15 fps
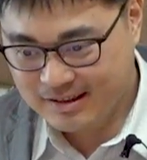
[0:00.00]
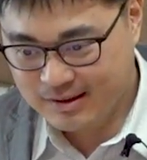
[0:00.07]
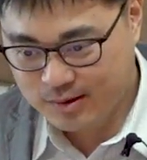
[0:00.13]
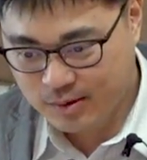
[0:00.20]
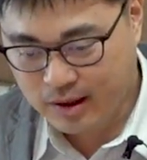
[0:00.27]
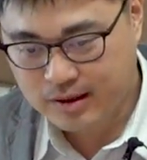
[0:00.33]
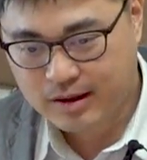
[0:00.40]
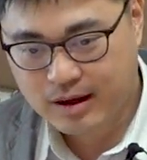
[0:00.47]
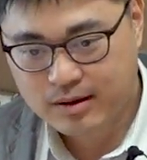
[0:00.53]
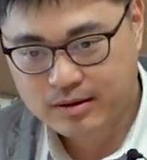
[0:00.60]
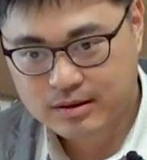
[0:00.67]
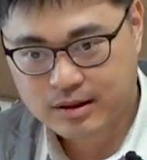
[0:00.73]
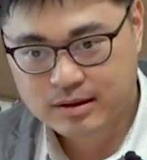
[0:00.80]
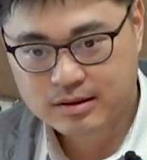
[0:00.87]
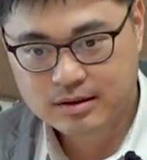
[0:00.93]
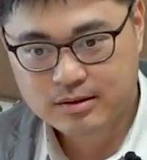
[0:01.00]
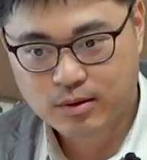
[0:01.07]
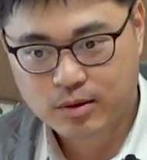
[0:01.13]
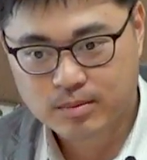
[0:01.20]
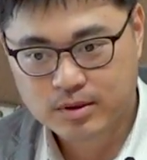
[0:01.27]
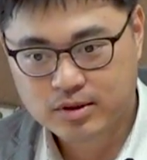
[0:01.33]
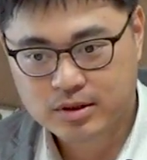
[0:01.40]
对，但但是
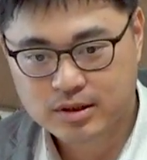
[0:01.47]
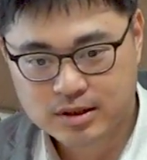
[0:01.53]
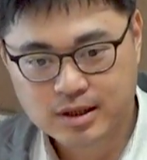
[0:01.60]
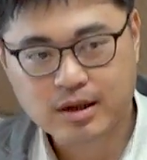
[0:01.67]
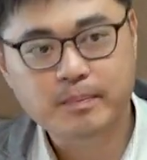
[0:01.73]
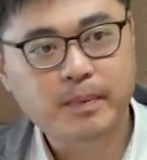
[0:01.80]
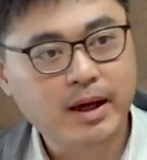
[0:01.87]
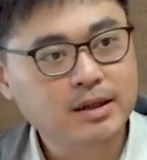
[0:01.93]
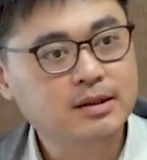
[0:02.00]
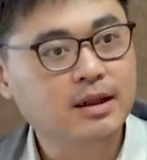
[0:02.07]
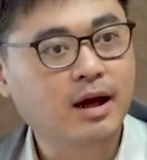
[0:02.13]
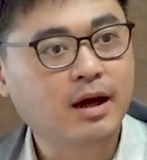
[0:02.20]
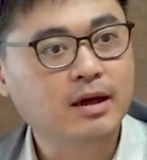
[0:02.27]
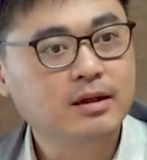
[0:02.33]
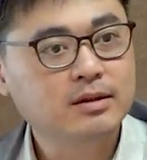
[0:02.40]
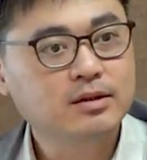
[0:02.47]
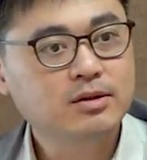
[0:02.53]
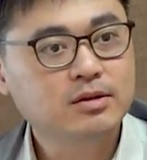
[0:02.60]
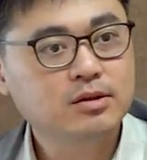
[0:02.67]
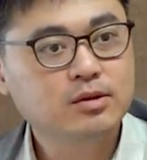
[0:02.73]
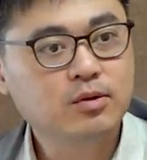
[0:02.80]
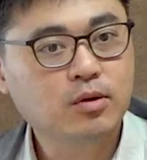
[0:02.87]
我们觉得是一个 baseline，就
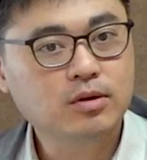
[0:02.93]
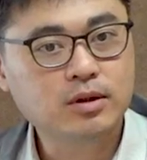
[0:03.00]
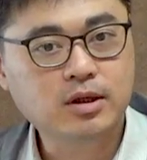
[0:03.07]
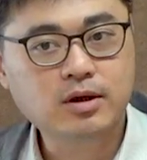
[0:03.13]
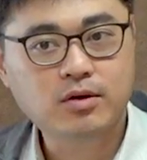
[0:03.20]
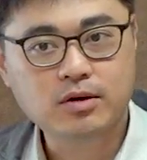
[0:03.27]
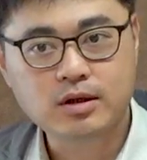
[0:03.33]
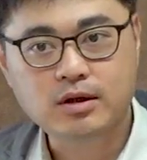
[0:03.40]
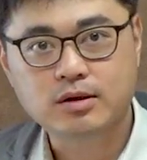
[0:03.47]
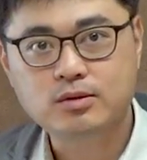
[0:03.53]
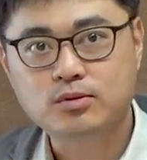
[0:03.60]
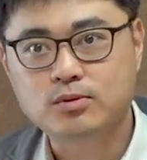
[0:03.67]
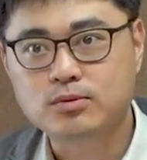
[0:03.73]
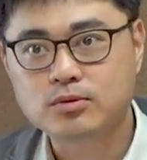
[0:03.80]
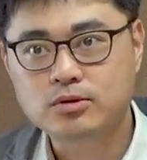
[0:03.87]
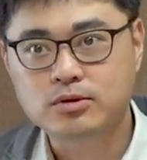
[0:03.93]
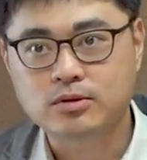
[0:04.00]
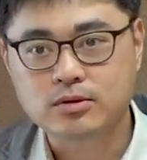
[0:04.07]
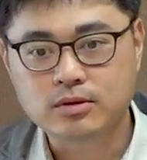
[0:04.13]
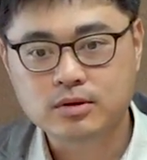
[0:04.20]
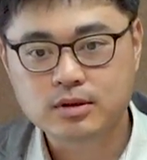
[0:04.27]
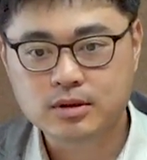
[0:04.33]
是说你有一个族
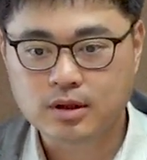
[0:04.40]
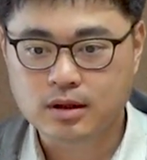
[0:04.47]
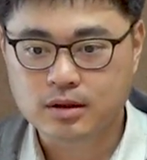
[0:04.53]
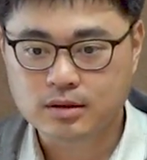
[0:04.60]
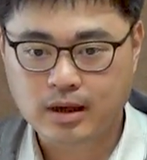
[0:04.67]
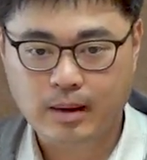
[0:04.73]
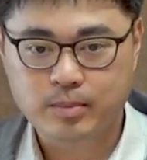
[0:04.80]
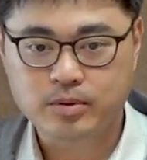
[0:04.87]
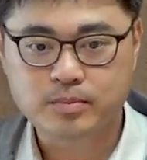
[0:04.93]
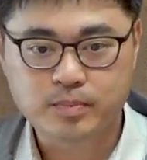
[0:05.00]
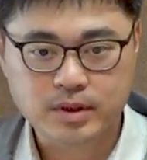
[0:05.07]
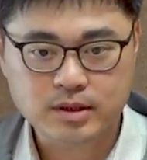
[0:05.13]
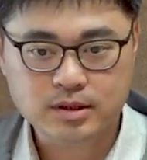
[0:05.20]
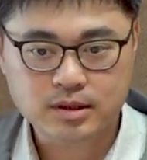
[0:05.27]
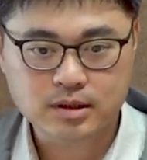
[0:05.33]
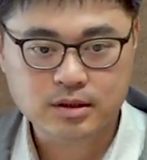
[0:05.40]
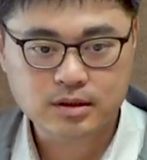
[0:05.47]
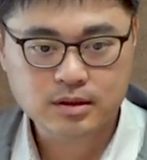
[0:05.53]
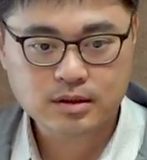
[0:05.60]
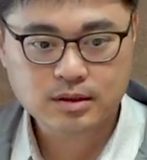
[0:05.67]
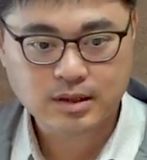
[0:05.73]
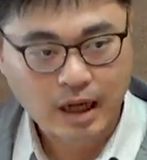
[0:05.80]
群的 WBC
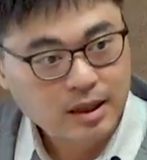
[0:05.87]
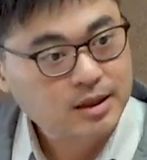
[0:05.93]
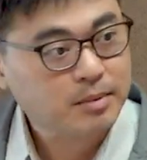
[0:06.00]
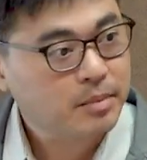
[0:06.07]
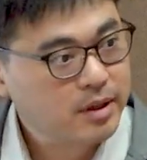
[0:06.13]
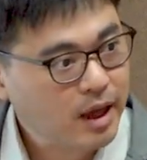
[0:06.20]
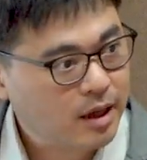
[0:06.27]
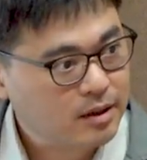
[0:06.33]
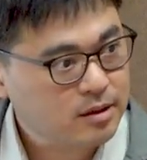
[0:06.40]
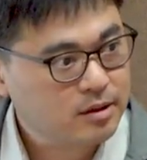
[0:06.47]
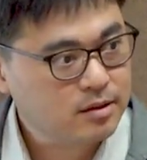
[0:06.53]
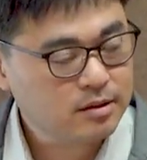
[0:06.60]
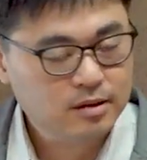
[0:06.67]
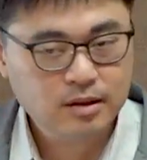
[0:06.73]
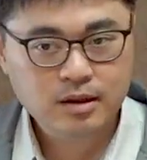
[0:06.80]
长什么样子。